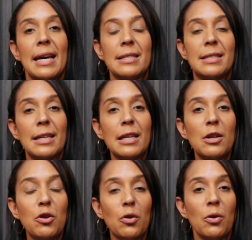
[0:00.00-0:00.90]
ese
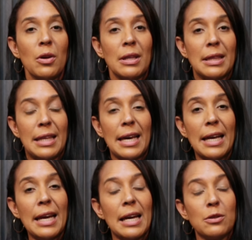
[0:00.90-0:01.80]
niño
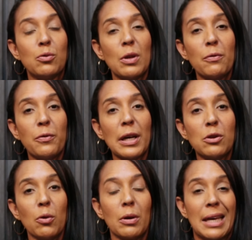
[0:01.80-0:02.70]
tiene en su
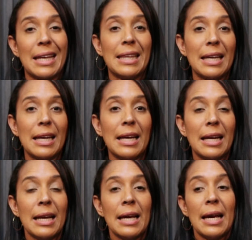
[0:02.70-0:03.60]
defecto que
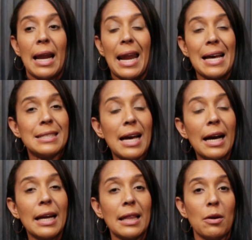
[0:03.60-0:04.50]
tener la
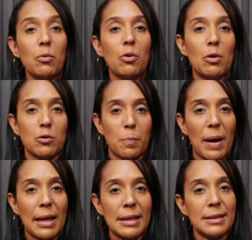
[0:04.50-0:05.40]
sangre de uno de los
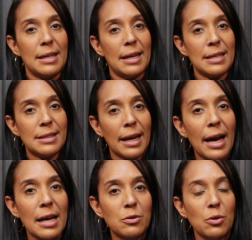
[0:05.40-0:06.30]
padres y en este
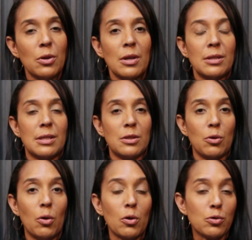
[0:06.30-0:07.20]
caso, si
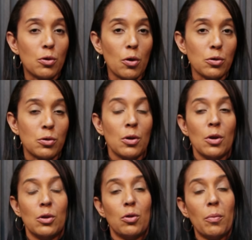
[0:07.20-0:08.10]
son los dos
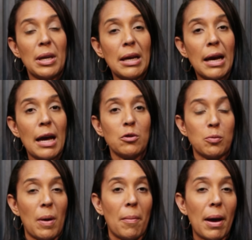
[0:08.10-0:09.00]

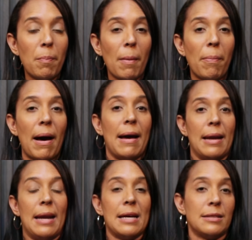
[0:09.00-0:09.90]
dominicanos, mamá y papá,
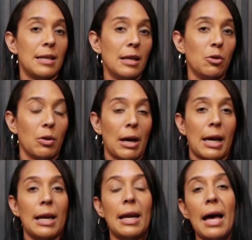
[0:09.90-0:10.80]
naciendo de
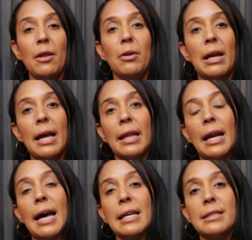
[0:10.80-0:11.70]
aquel lado de
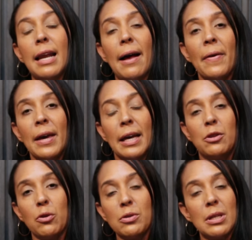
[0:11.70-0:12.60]
la, isla,
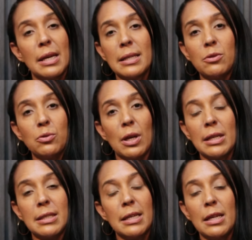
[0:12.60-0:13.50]
entonces esos,
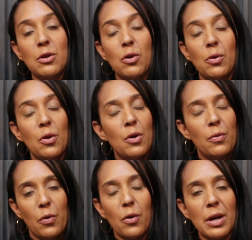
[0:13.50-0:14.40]
ese niño
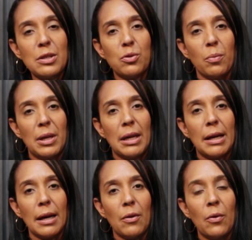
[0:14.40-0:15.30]
no es
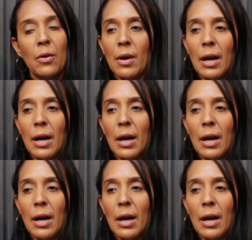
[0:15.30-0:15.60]
dominicano.